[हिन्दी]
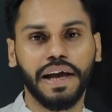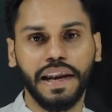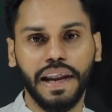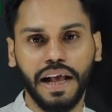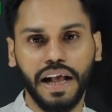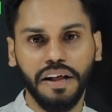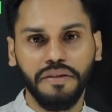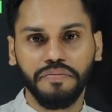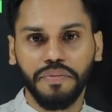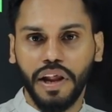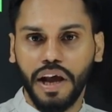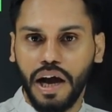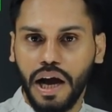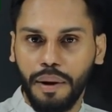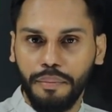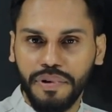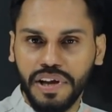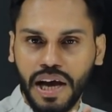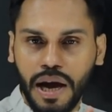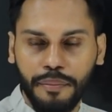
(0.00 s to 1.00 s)
करेंगे
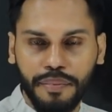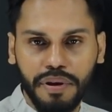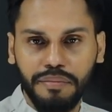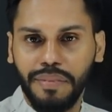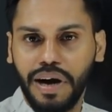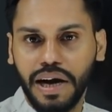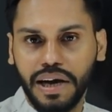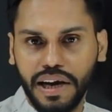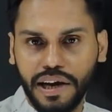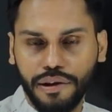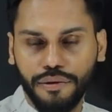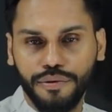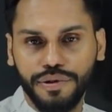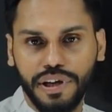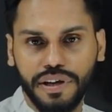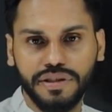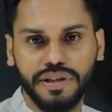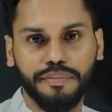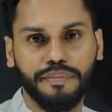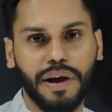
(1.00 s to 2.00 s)
हम यहाँ पे मार्केट
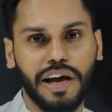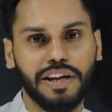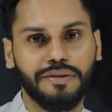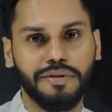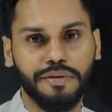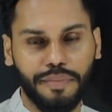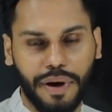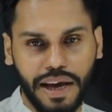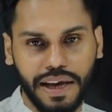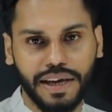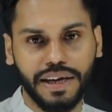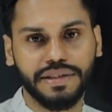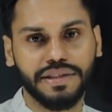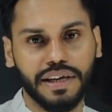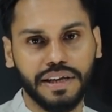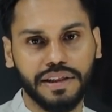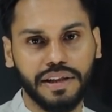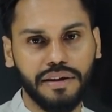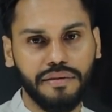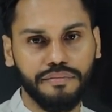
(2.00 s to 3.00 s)
क्लोजिंग से पहले भी बाई कर
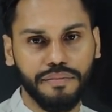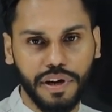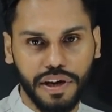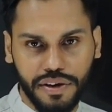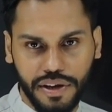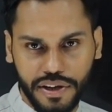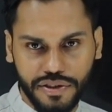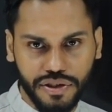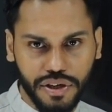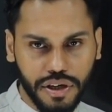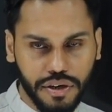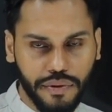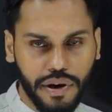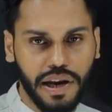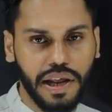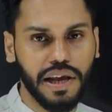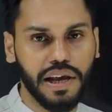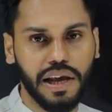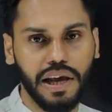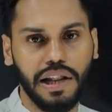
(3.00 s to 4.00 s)
सकते हैं बीटीएसटी
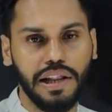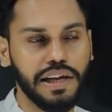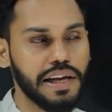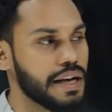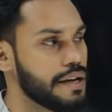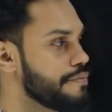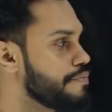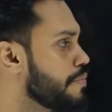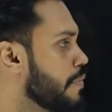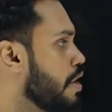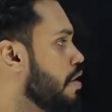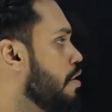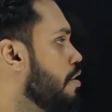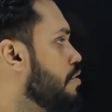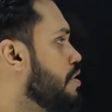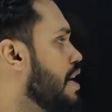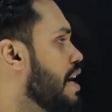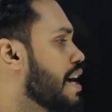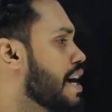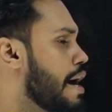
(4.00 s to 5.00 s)
ट्रेडिंग के लिए
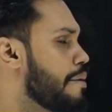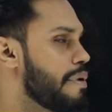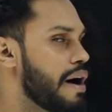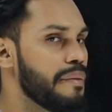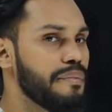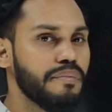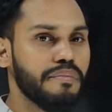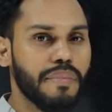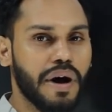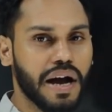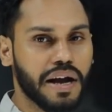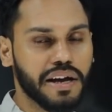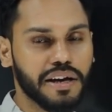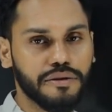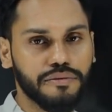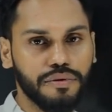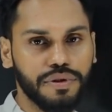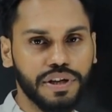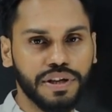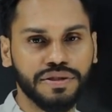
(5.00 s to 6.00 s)
तो ये काम आप मार्केट
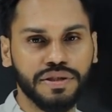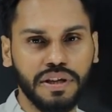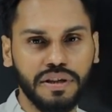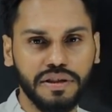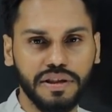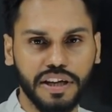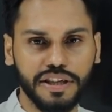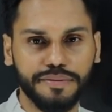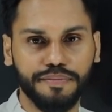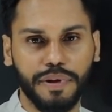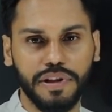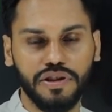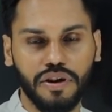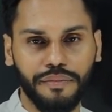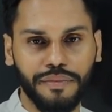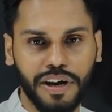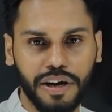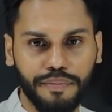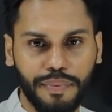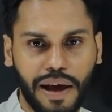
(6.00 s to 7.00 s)
क्लोजिंग से
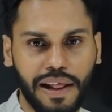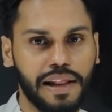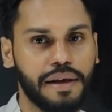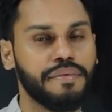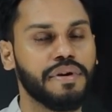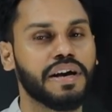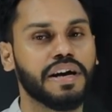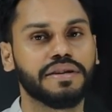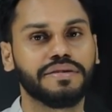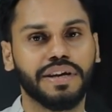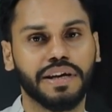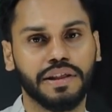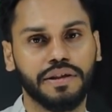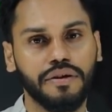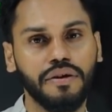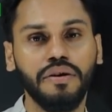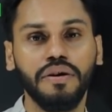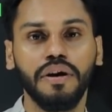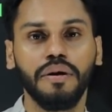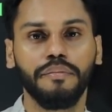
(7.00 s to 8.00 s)
10-15 मिनट पहले भी कर सकते
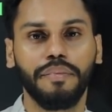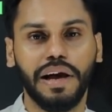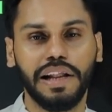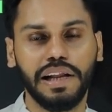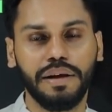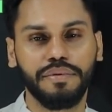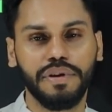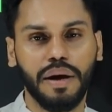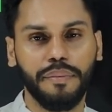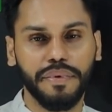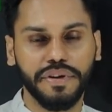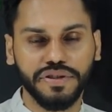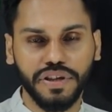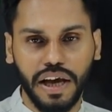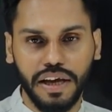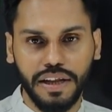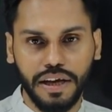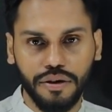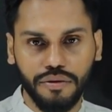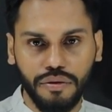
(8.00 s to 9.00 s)
हो पहले भी आप
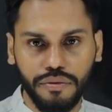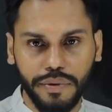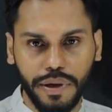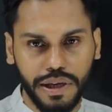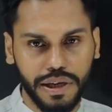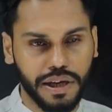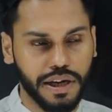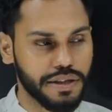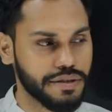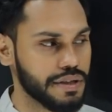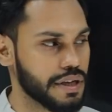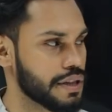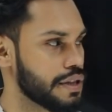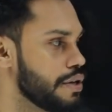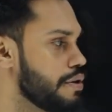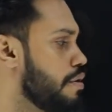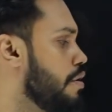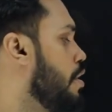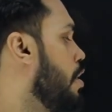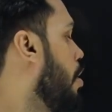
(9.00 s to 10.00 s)
स्कैनर को रन कर
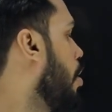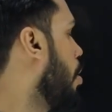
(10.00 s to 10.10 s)
सकते हो